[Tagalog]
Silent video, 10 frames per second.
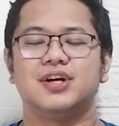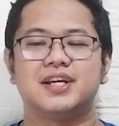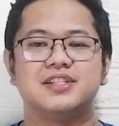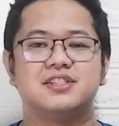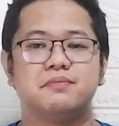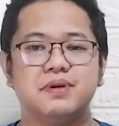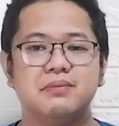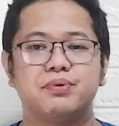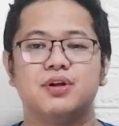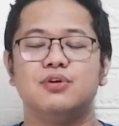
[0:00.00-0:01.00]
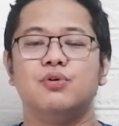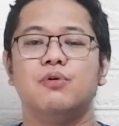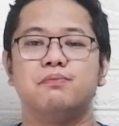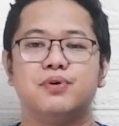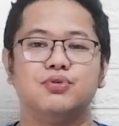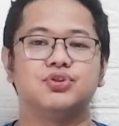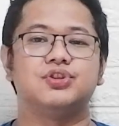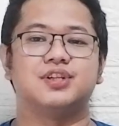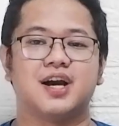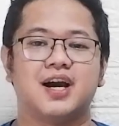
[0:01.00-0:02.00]
Against the people who
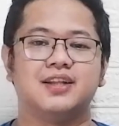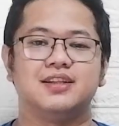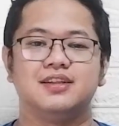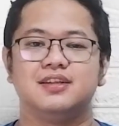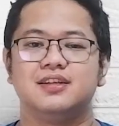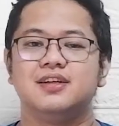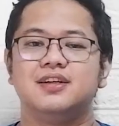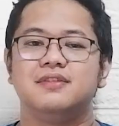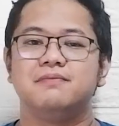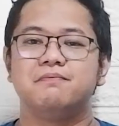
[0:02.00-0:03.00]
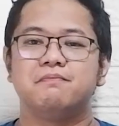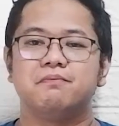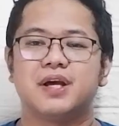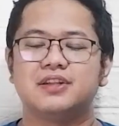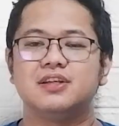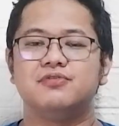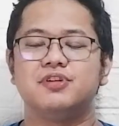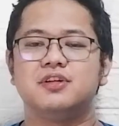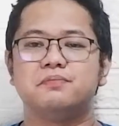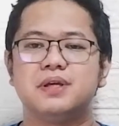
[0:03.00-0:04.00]
oppose God. Not
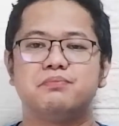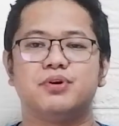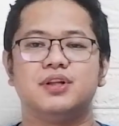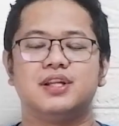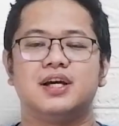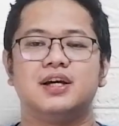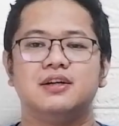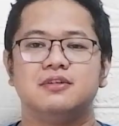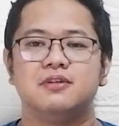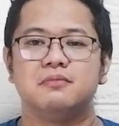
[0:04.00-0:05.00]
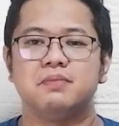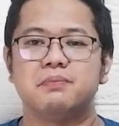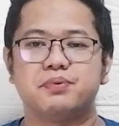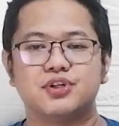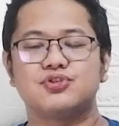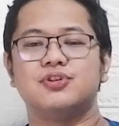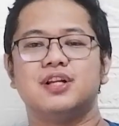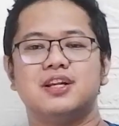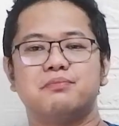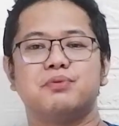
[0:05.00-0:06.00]
even the people na may
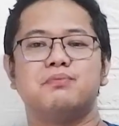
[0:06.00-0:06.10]
personal na